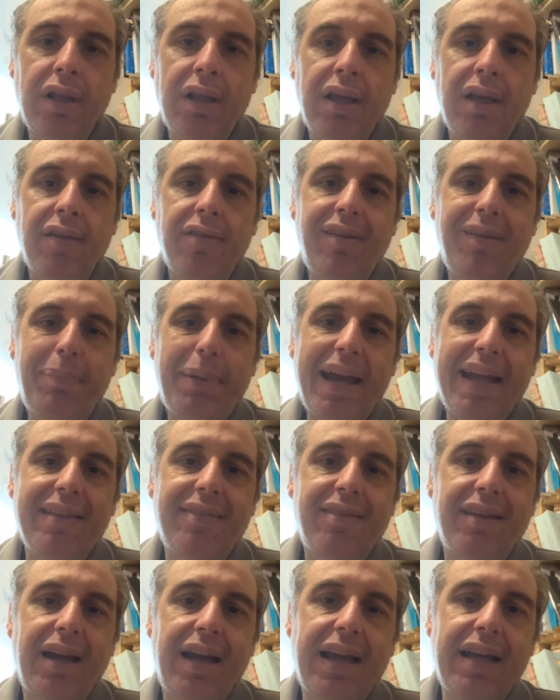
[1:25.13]
si
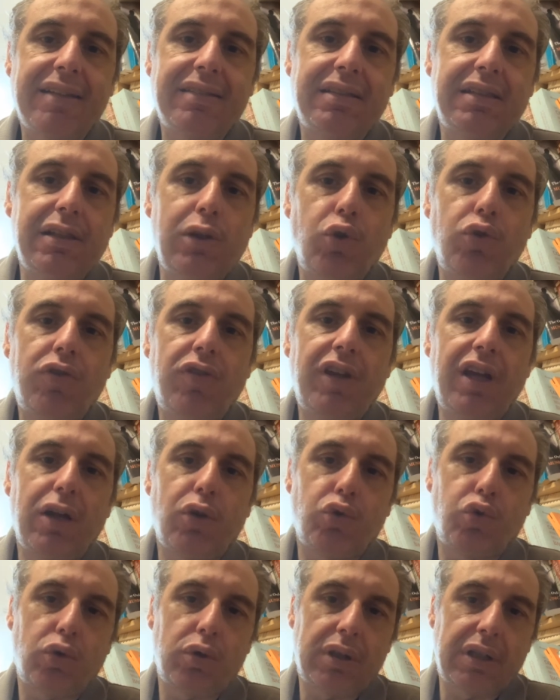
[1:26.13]
pensa che essi non
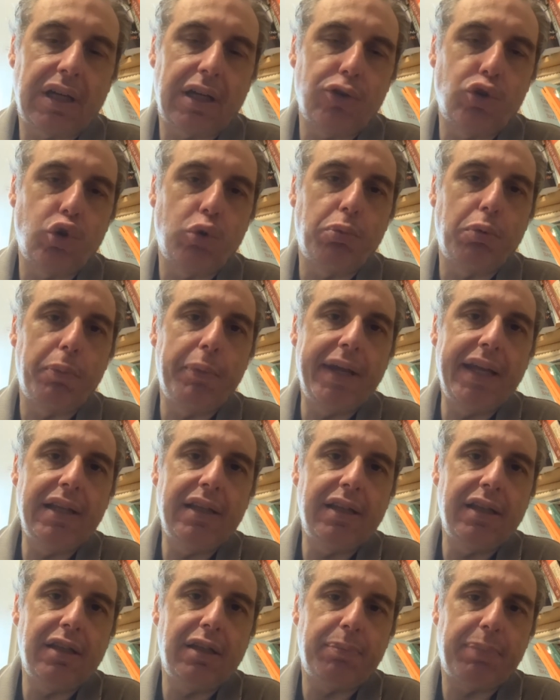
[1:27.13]
siano soltanto
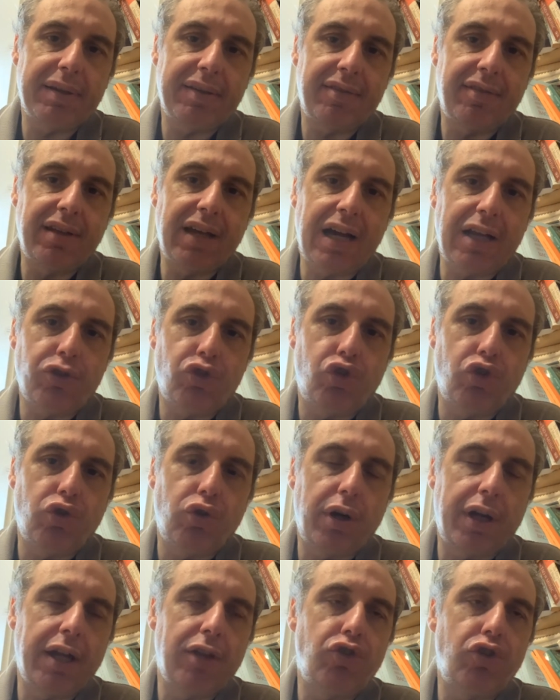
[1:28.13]
momenti di
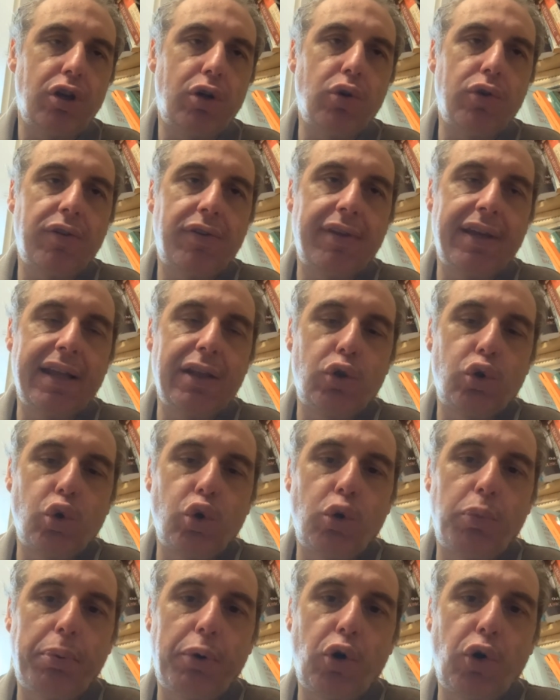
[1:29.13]
passaggio che ci
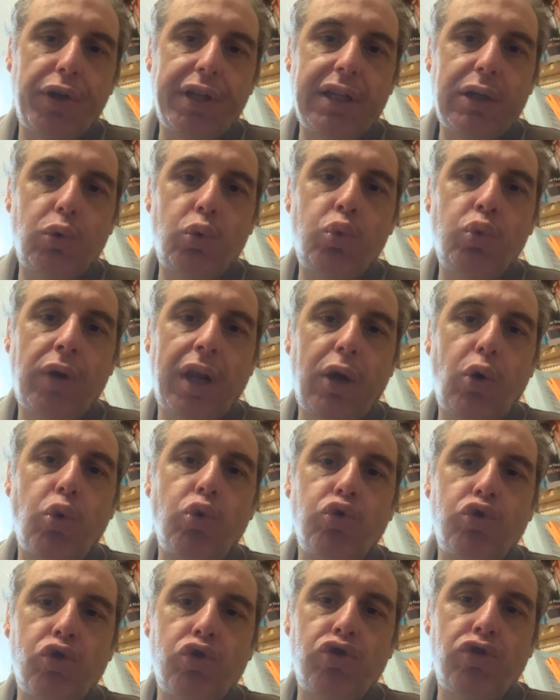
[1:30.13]
consentono poi un
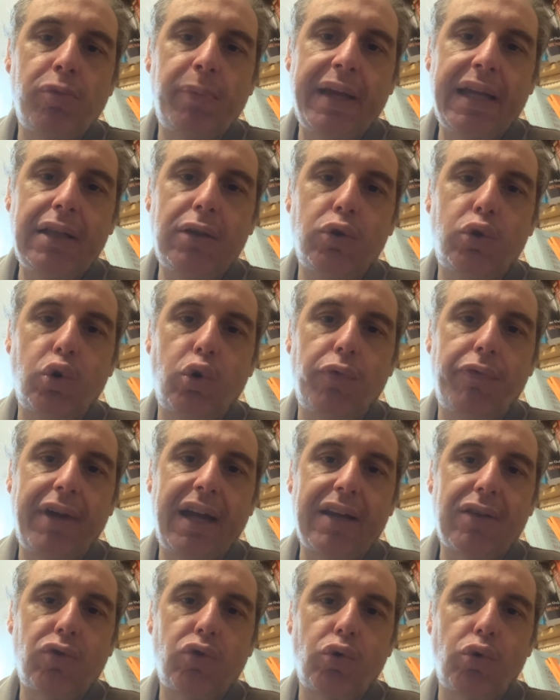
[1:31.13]
ricongiungimento
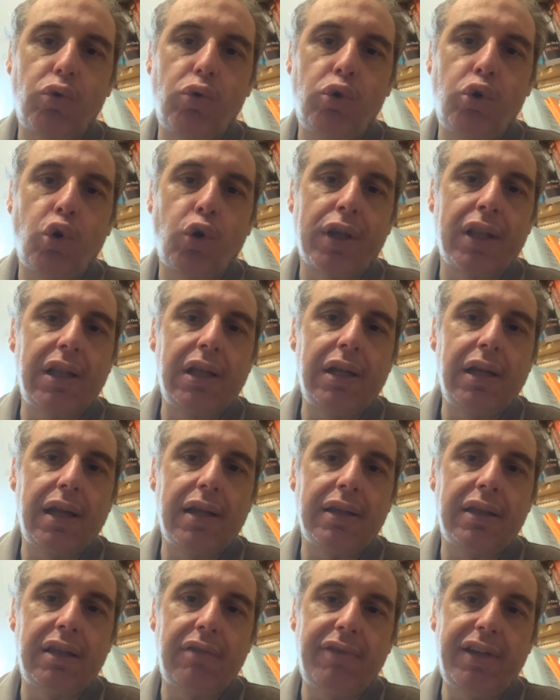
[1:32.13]
verso
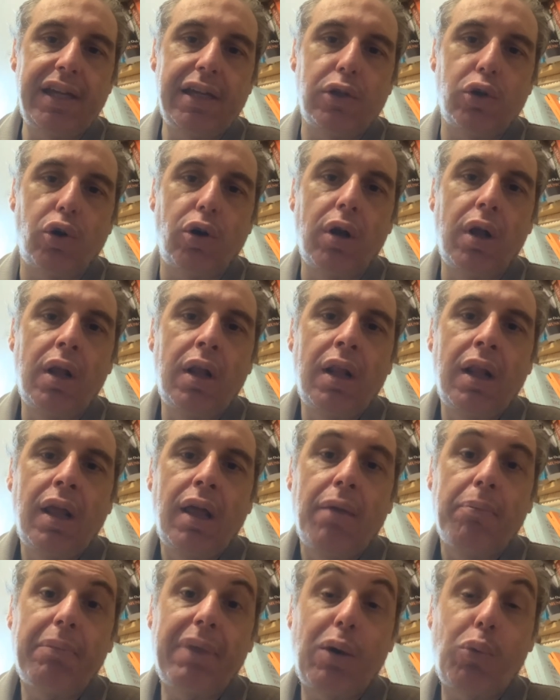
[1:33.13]
l'ordine divino,
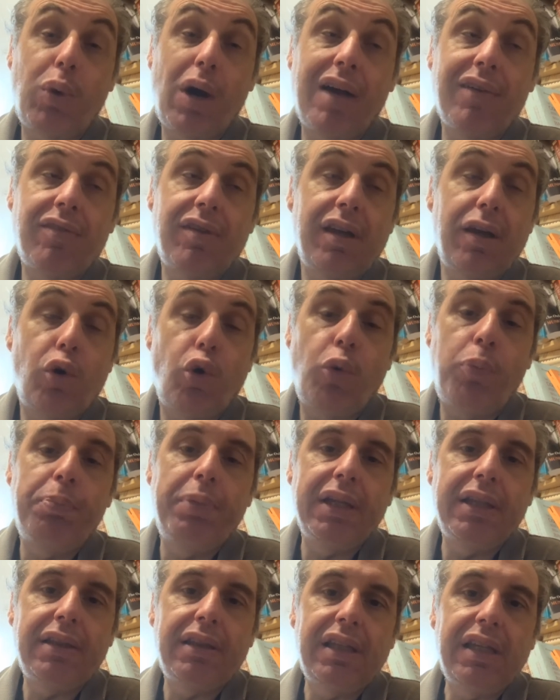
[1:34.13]
ma quasi
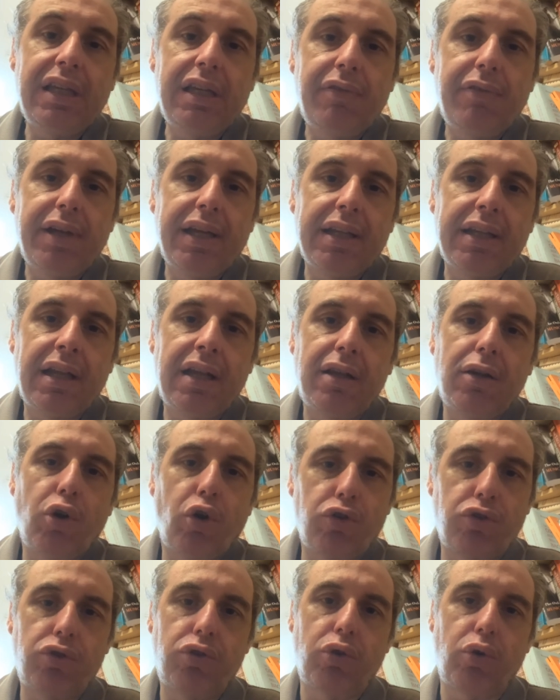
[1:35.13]
obiettivi del
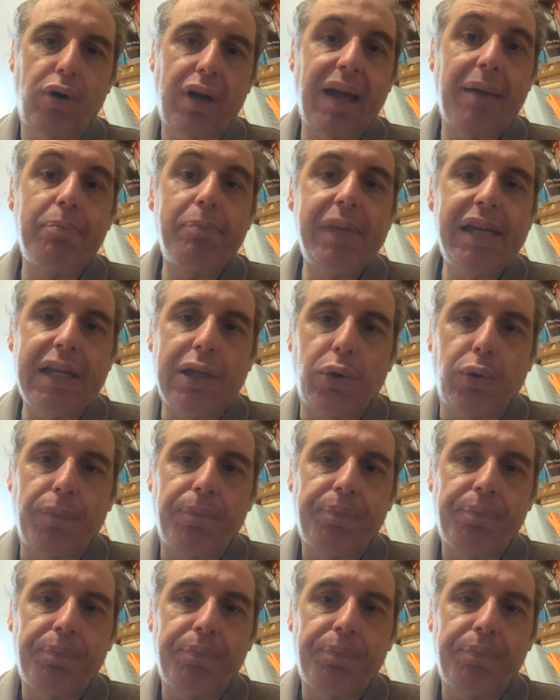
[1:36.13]
nostro cammino.